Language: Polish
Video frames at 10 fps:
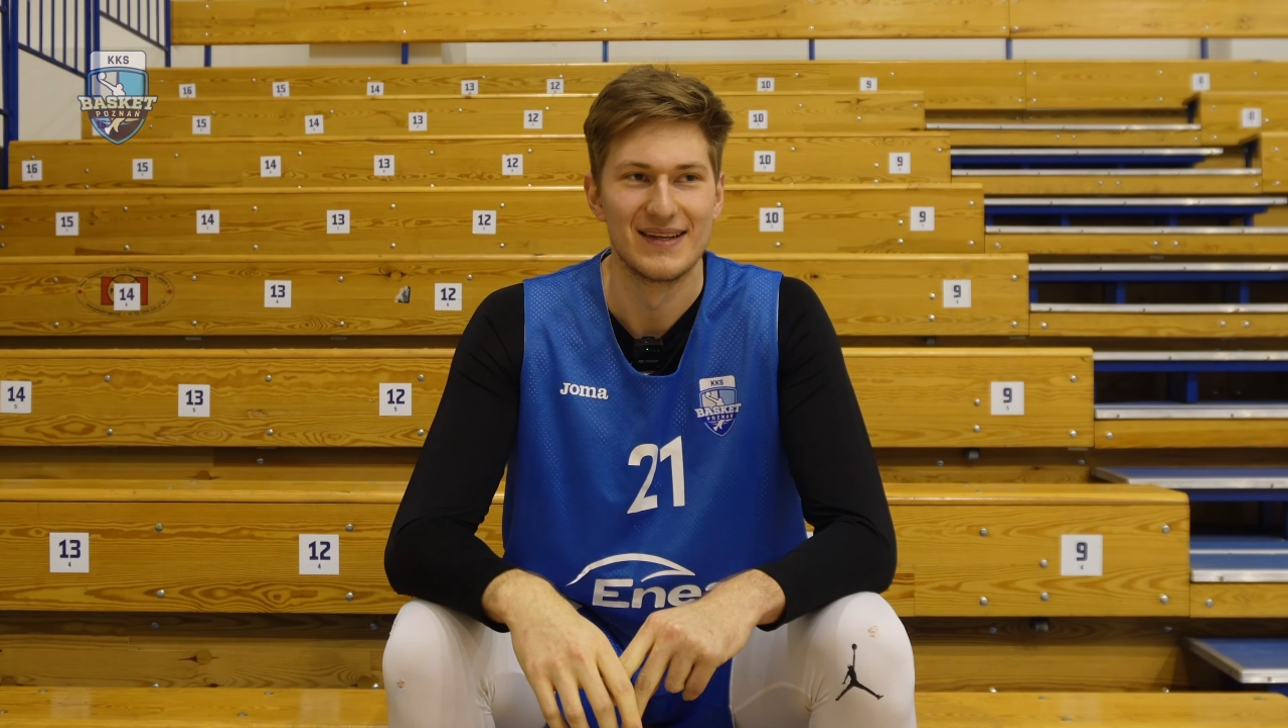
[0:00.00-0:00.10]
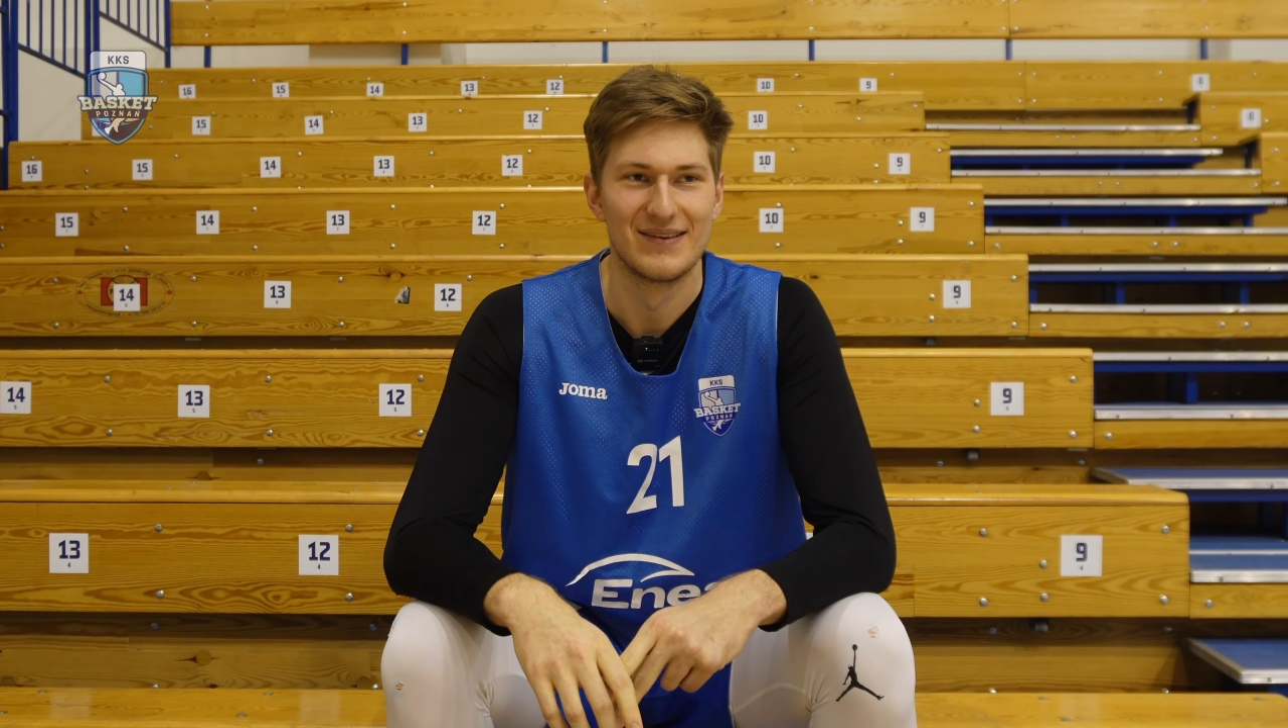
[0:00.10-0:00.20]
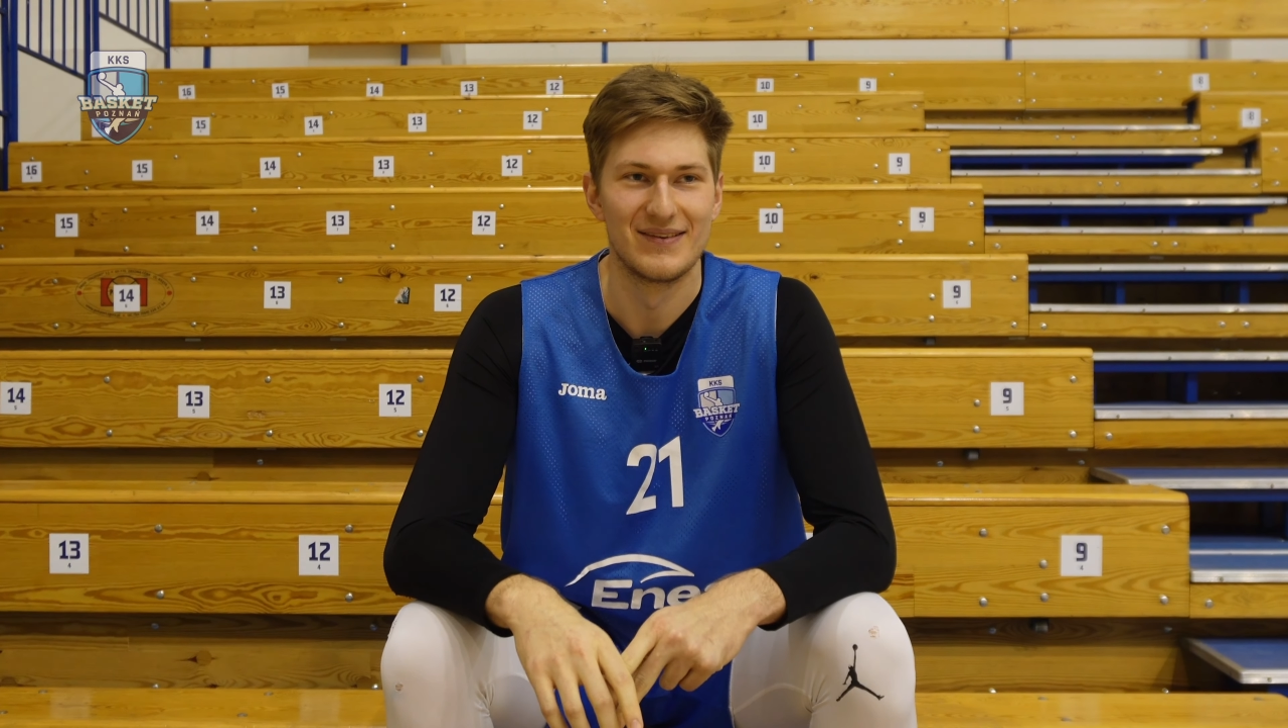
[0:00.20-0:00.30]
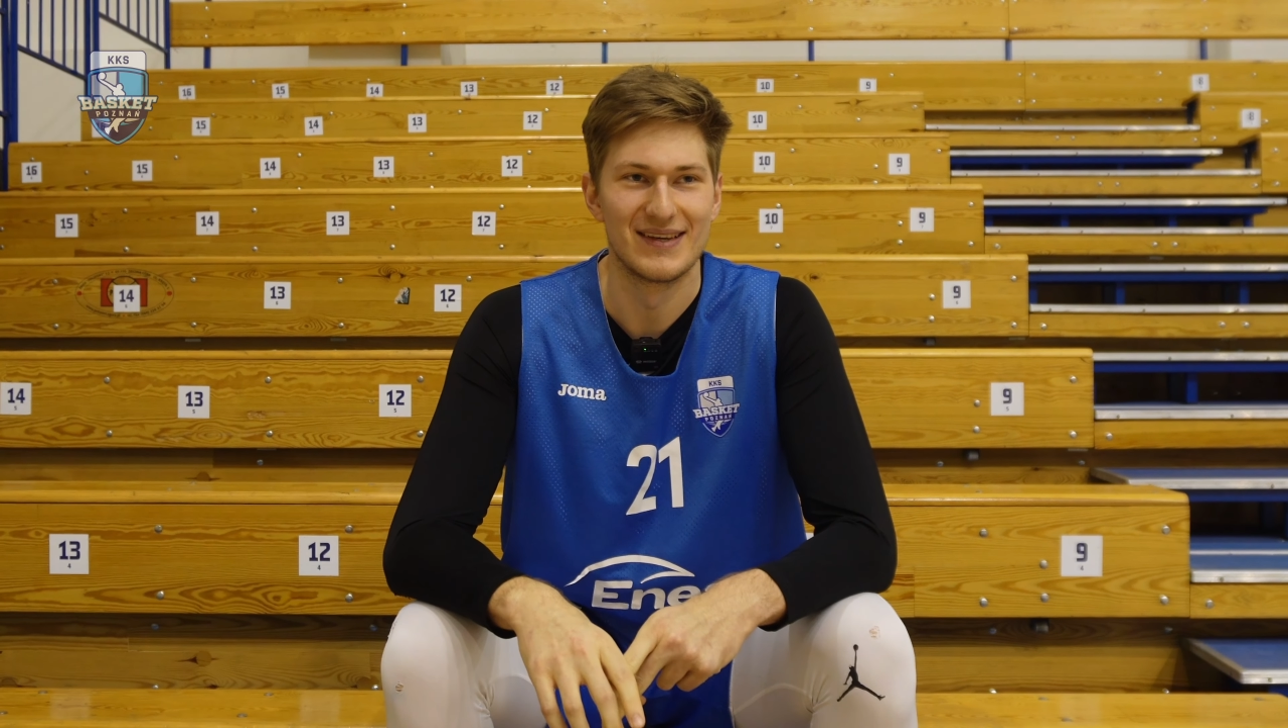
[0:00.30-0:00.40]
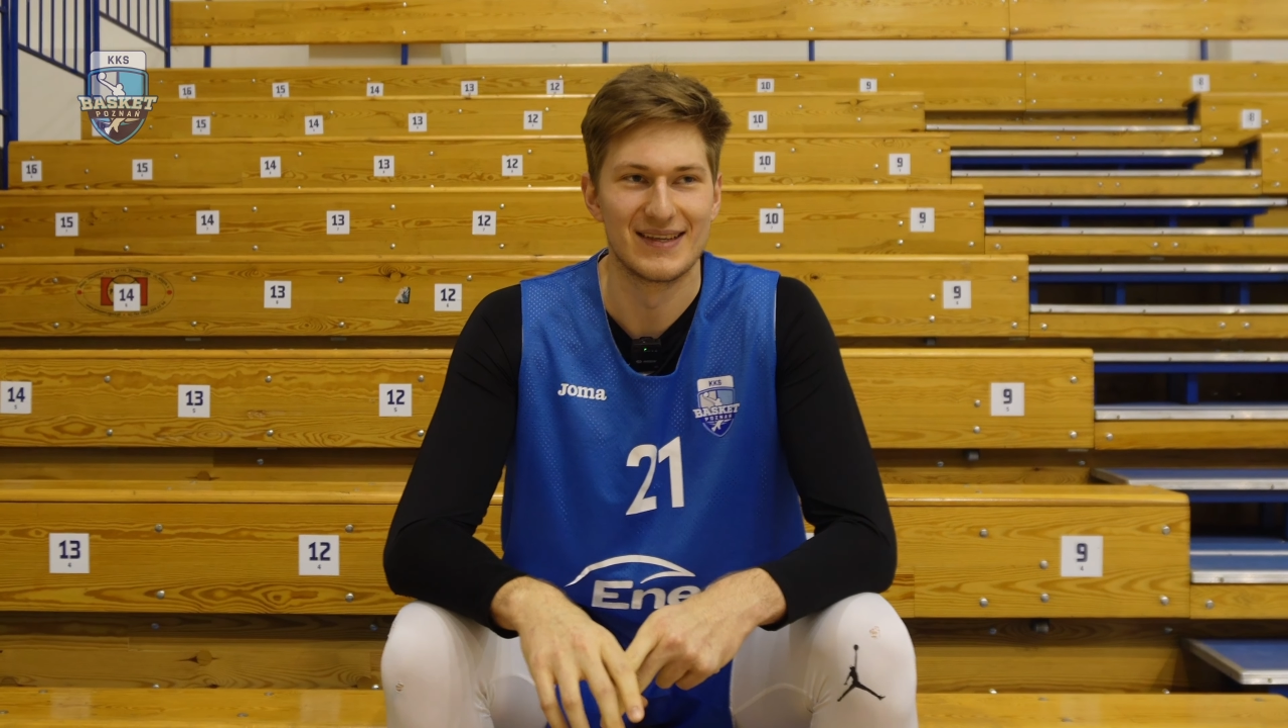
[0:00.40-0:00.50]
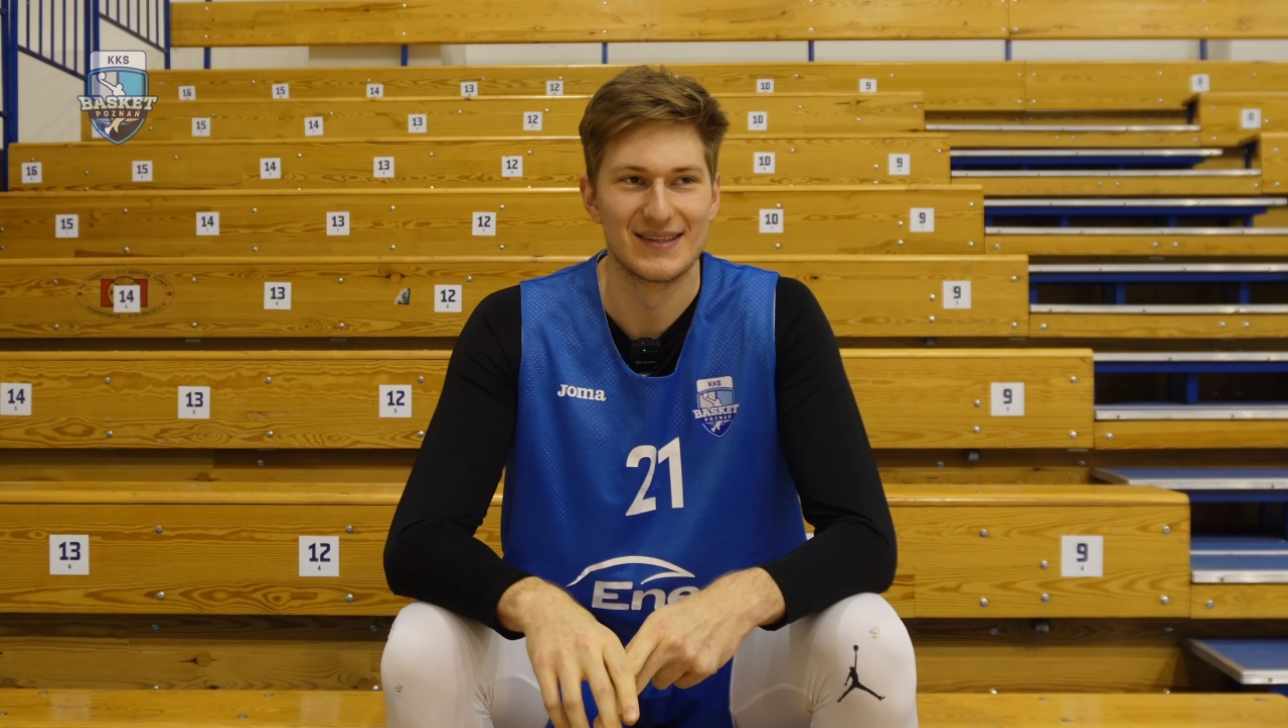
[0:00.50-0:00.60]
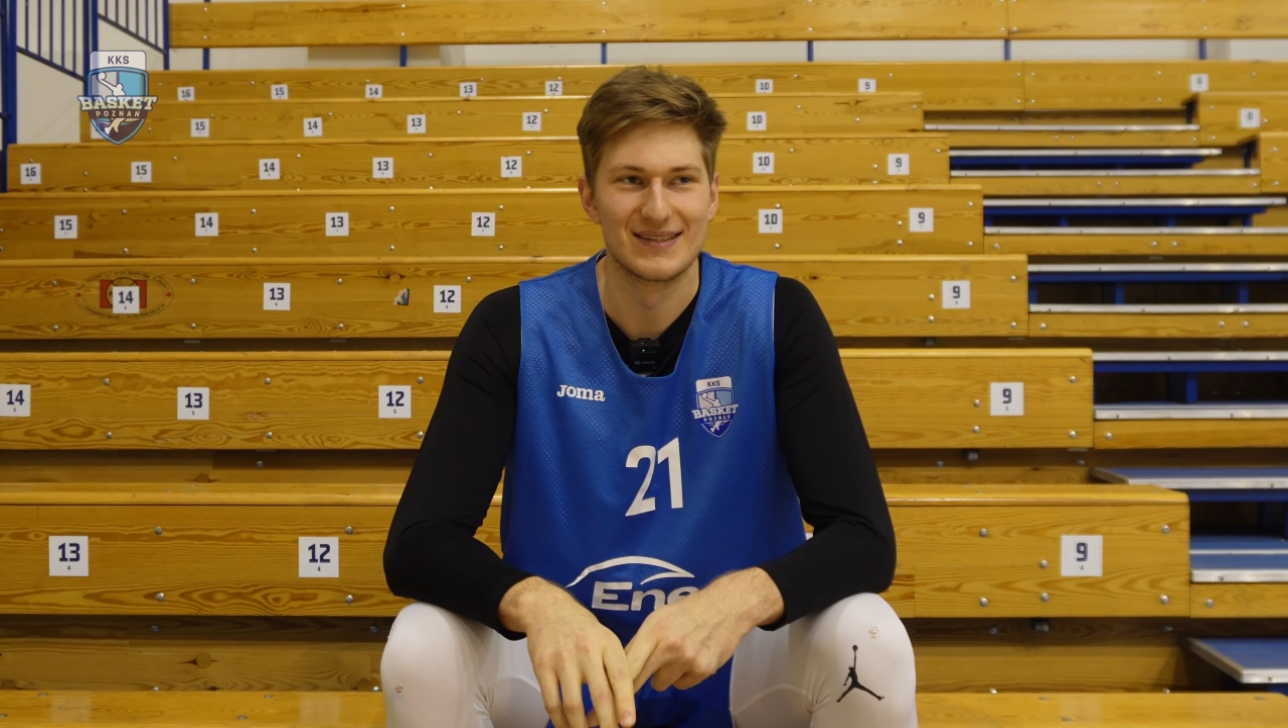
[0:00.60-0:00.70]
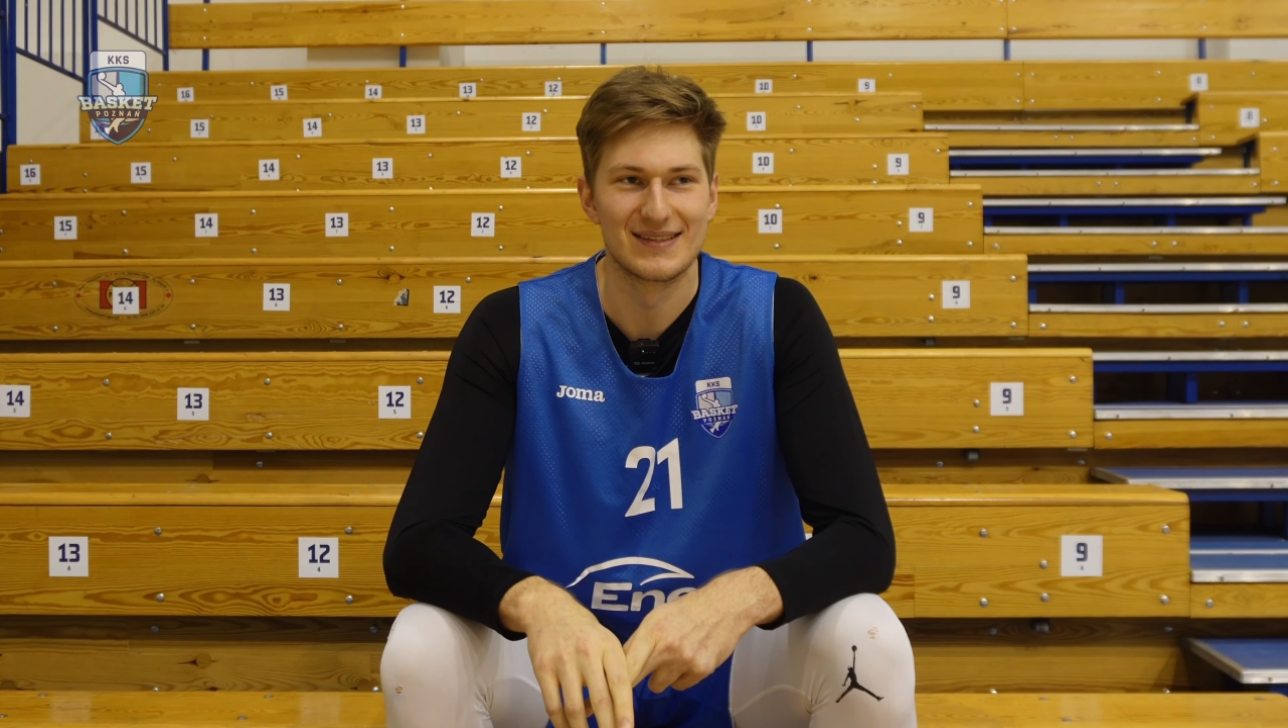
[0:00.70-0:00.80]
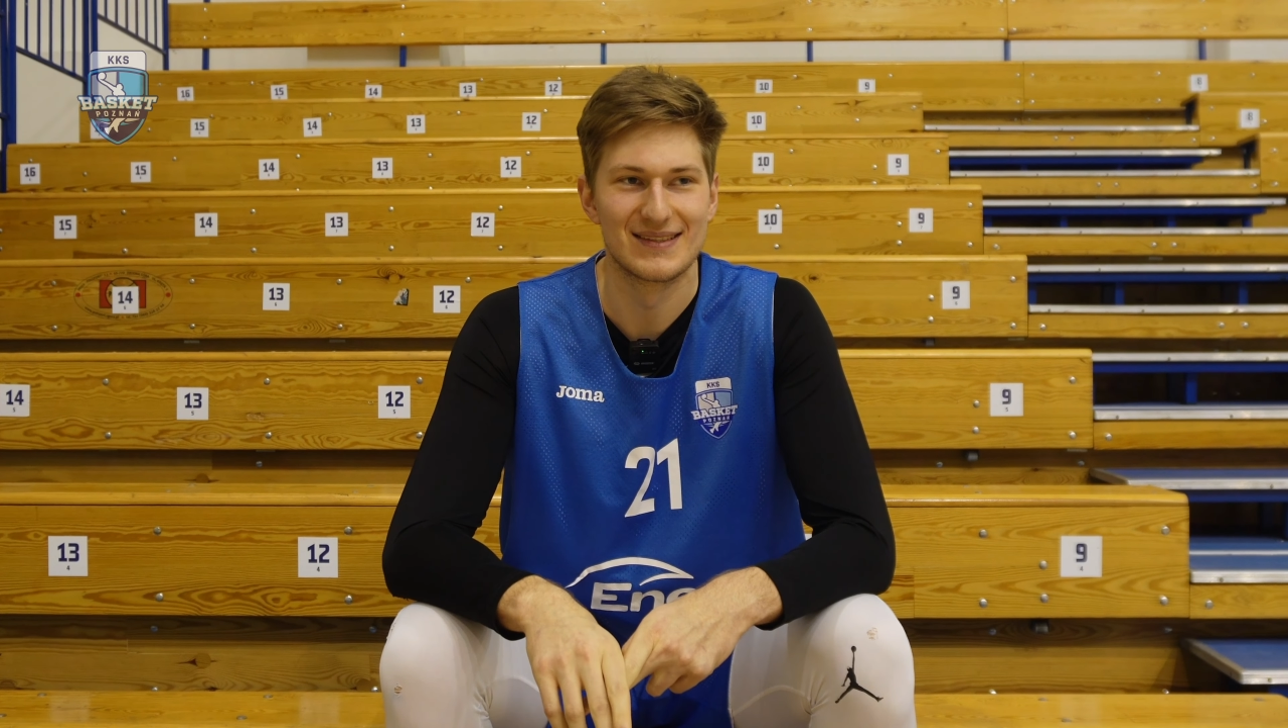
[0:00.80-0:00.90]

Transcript: więc